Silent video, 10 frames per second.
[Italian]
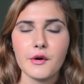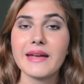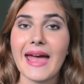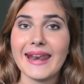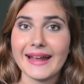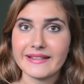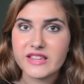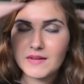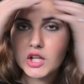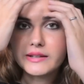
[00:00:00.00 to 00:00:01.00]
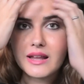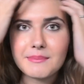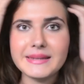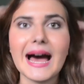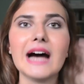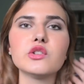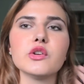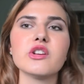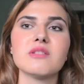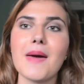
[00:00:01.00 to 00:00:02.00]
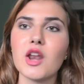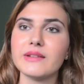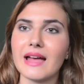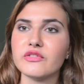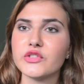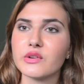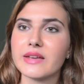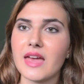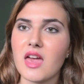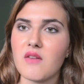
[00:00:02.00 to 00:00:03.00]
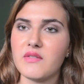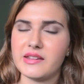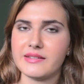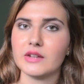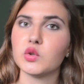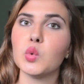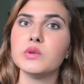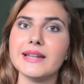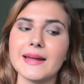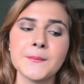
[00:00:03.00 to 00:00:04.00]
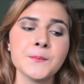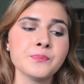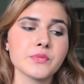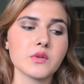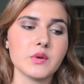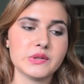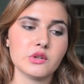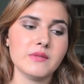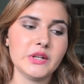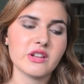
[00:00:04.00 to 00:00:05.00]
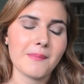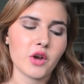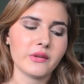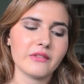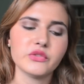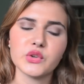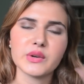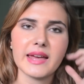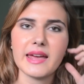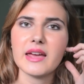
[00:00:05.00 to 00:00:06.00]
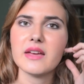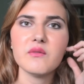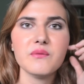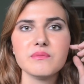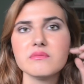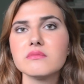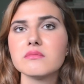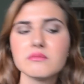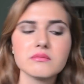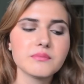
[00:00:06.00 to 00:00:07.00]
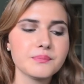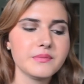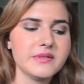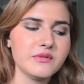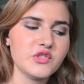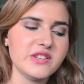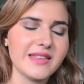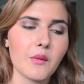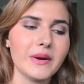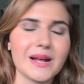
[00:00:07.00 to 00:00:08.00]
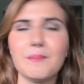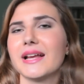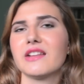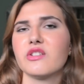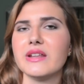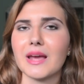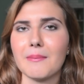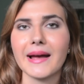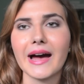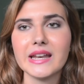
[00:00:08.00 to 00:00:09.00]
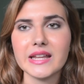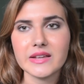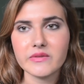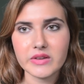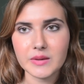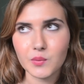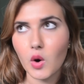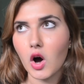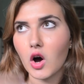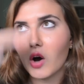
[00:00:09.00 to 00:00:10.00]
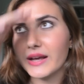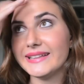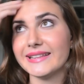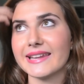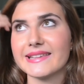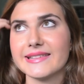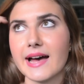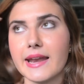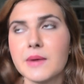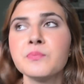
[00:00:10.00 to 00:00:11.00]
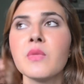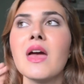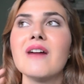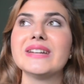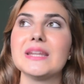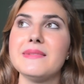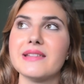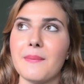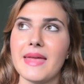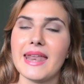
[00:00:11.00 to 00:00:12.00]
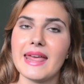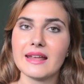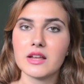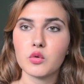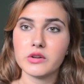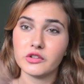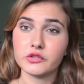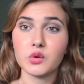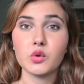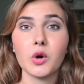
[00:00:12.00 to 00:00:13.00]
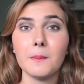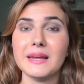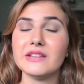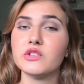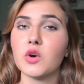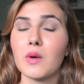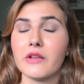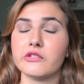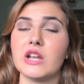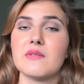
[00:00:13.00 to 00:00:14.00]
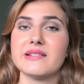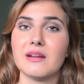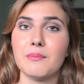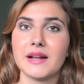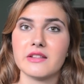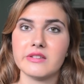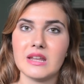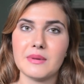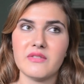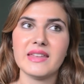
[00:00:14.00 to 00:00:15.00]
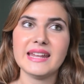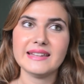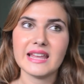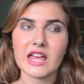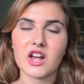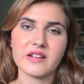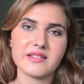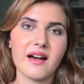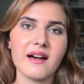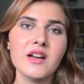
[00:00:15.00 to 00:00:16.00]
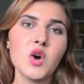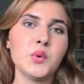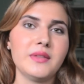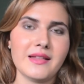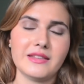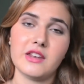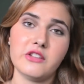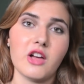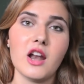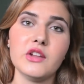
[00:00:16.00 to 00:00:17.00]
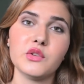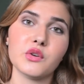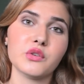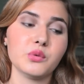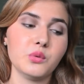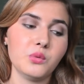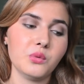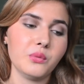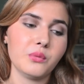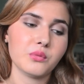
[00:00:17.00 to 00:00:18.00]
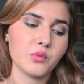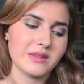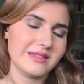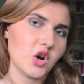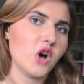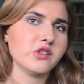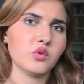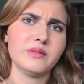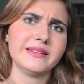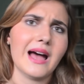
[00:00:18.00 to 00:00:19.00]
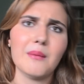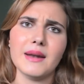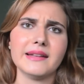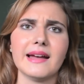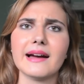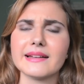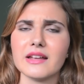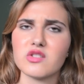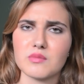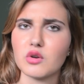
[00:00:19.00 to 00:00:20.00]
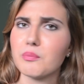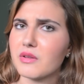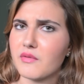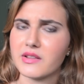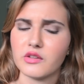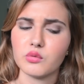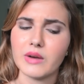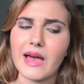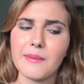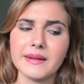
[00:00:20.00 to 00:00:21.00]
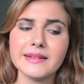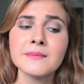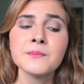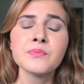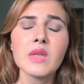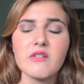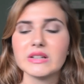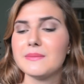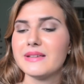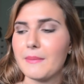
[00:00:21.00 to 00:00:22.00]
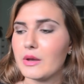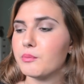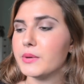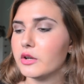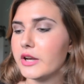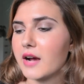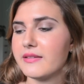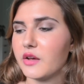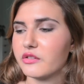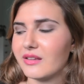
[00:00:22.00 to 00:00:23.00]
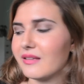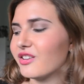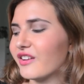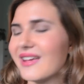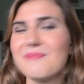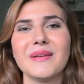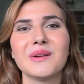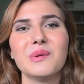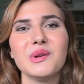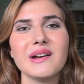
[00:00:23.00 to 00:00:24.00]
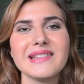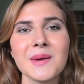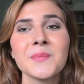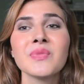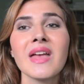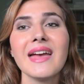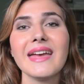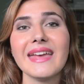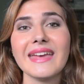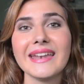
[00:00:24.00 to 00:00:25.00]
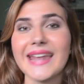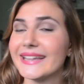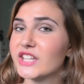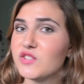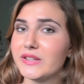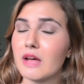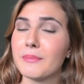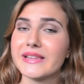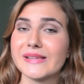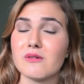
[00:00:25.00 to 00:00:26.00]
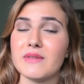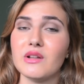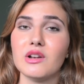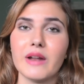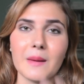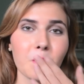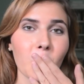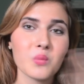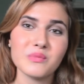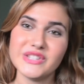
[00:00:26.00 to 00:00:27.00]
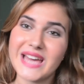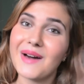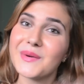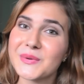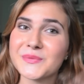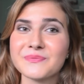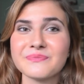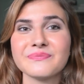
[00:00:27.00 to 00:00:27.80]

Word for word: Ok ragazzi, video terminato, io spero tanto che vi sia stato utile in questo video, spero tanto che ci sia qualche applicazione che magari vi può interessare. Fatemi sapere qui sotto in un commento quali sono le vostre applicazioni preferite, che cosa utilizzate di solito su queste cose, sul tablet anche, insomma non per forza sull'iPad. Fatemi sapere un pochino le cose che io sono sempre curiosa e niente, ci vediamo al prossimo video allora. Ciao!